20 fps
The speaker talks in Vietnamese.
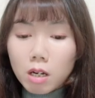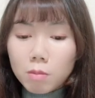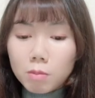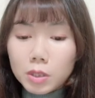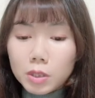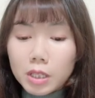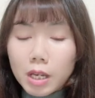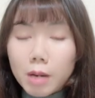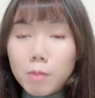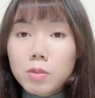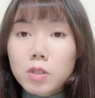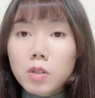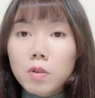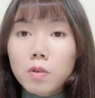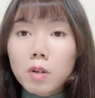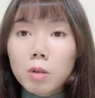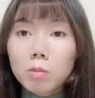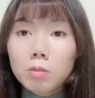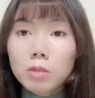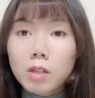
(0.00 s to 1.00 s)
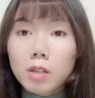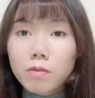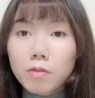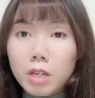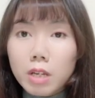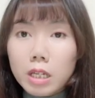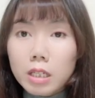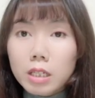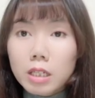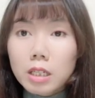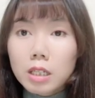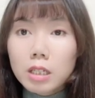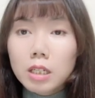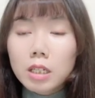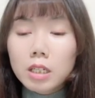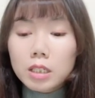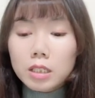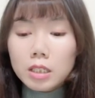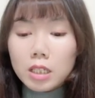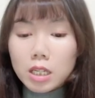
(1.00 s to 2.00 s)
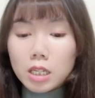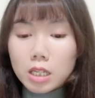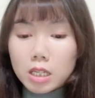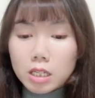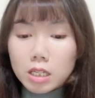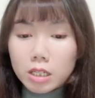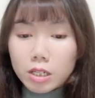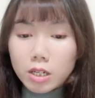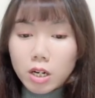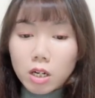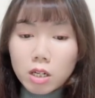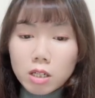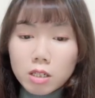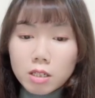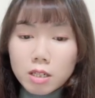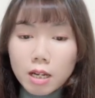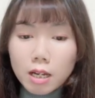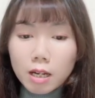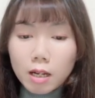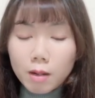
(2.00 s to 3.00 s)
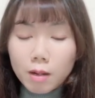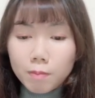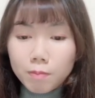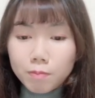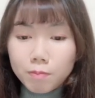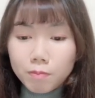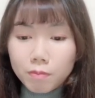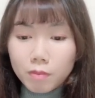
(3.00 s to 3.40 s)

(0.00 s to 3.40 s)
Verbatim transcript: 18 triệu đồng tiền Việt ha thì đó là